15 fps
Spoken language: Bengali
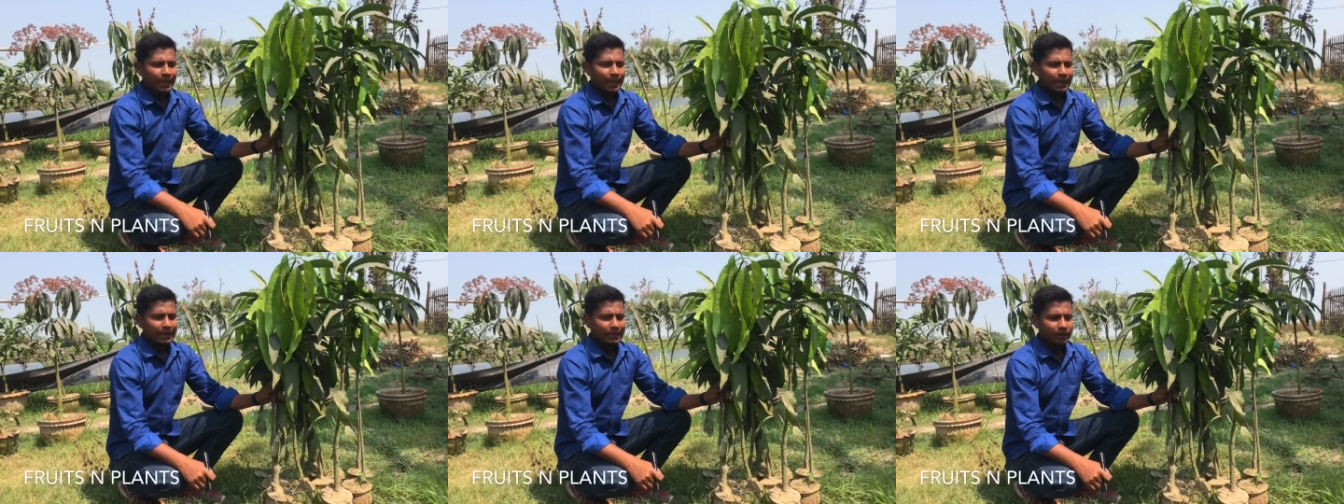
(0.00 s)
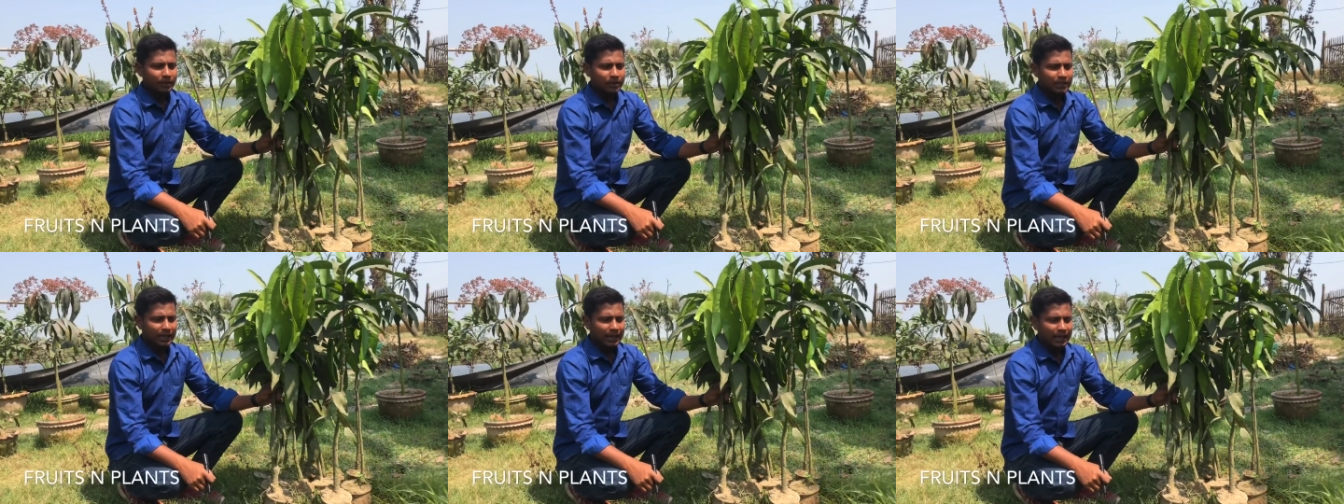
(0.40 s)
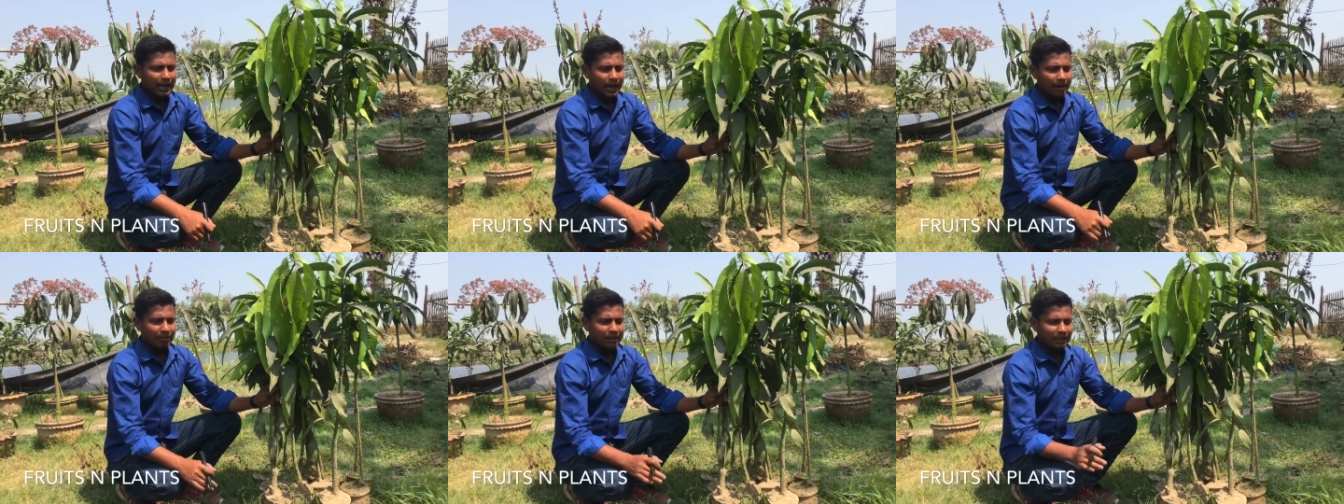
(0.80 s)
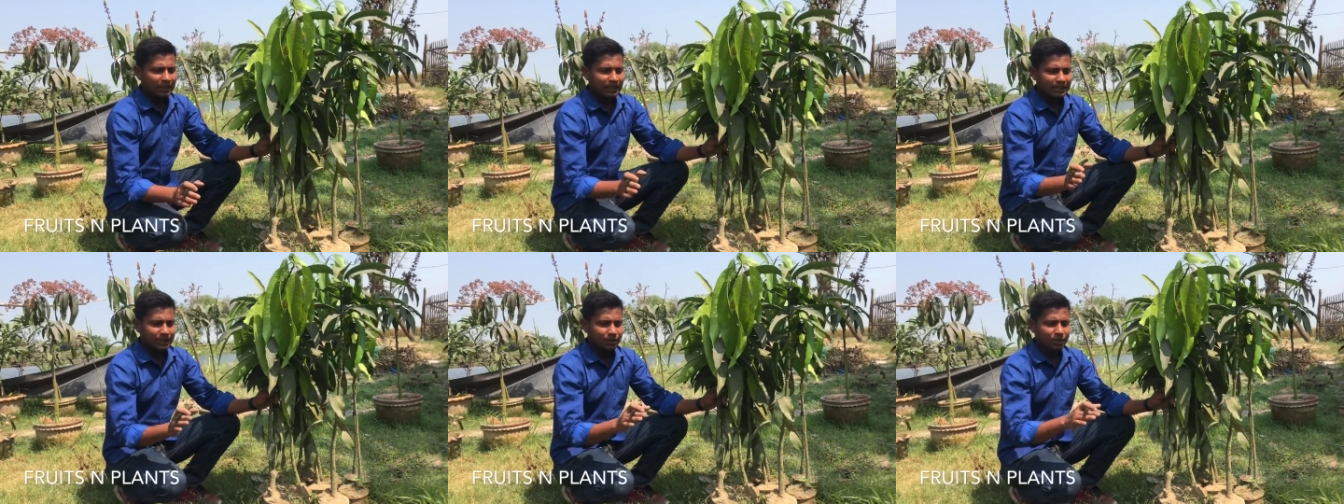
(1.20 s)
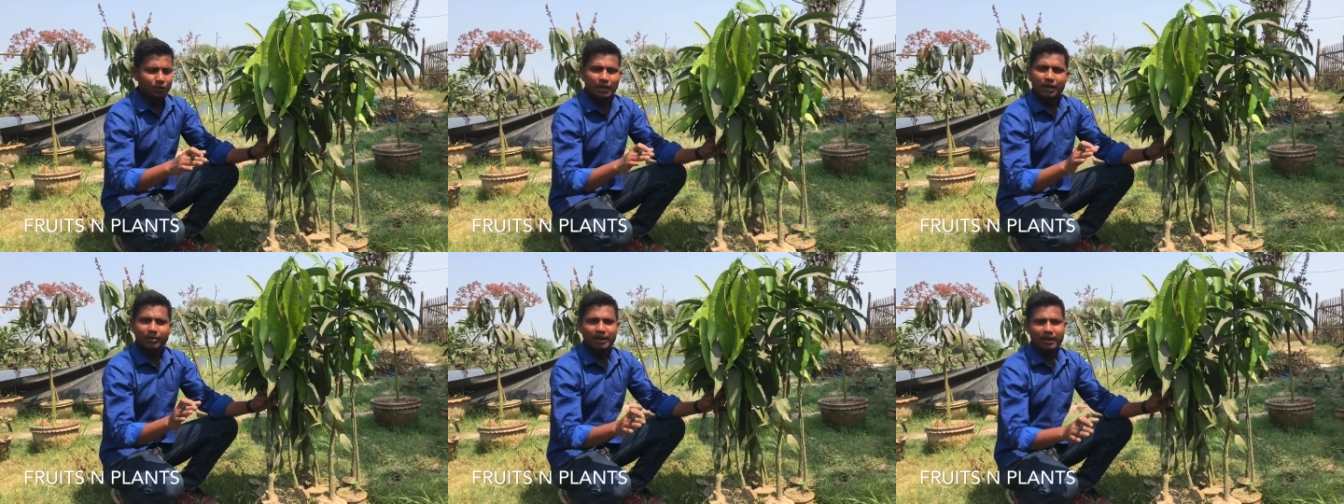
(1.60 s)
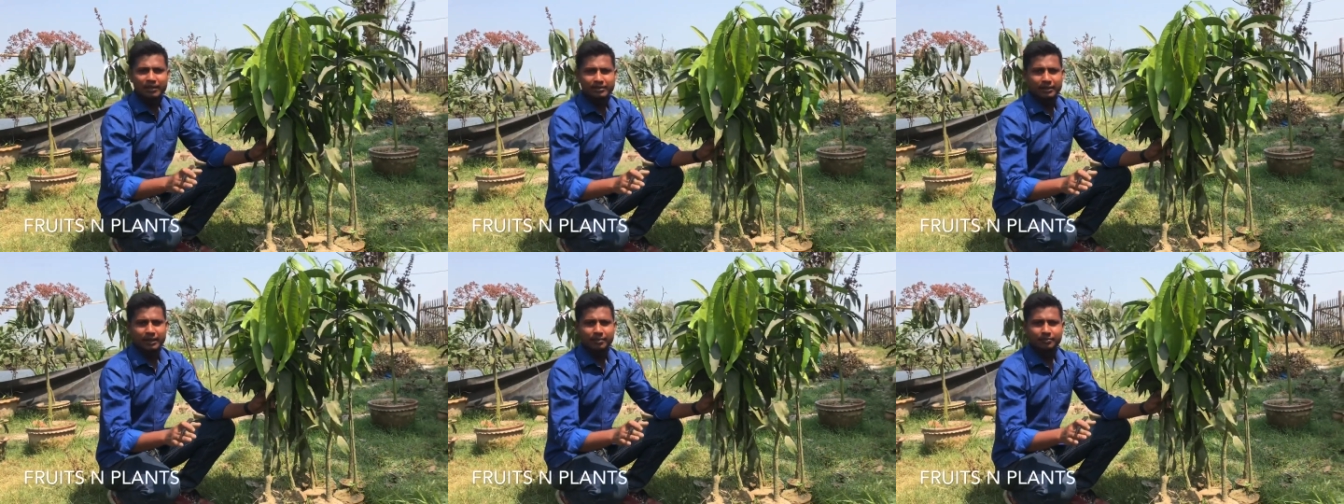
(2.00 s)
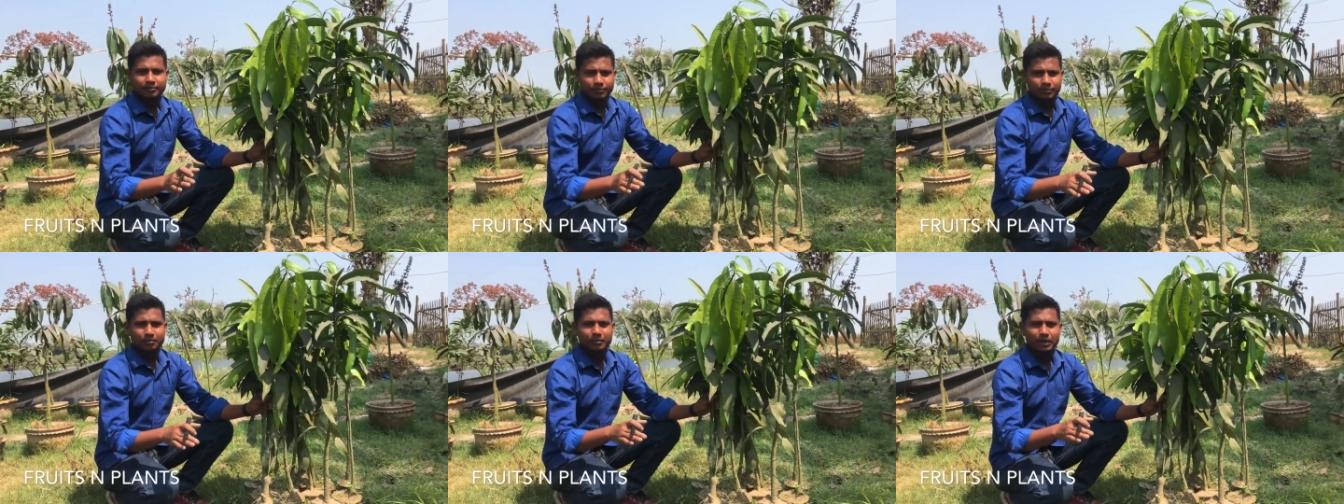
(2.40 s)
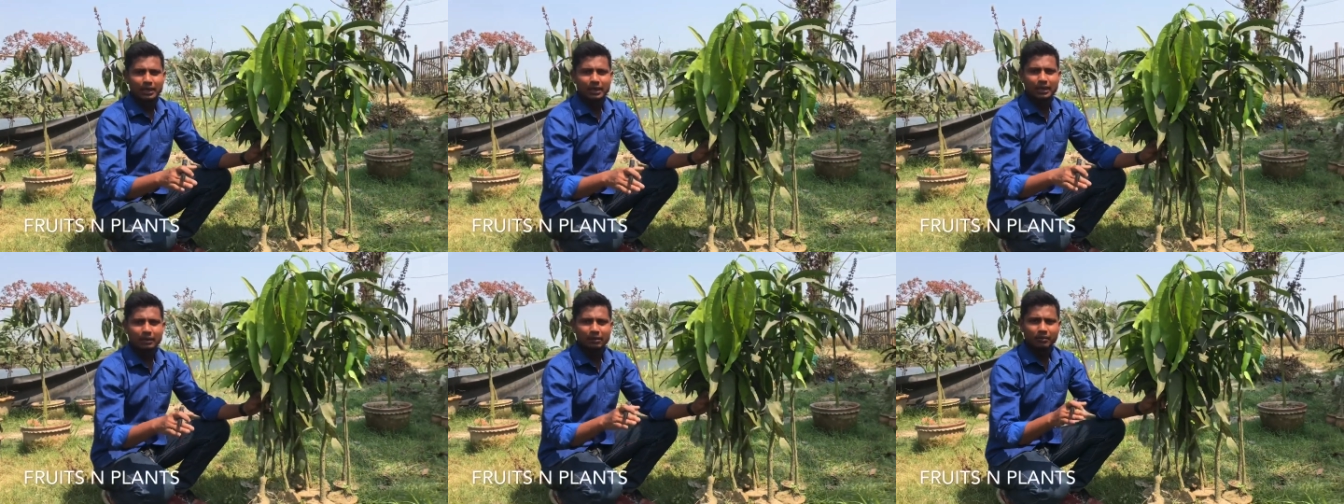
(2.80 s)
এটা হচ্ছে আমাদের নিজস্ব লেবার আছে এখন এই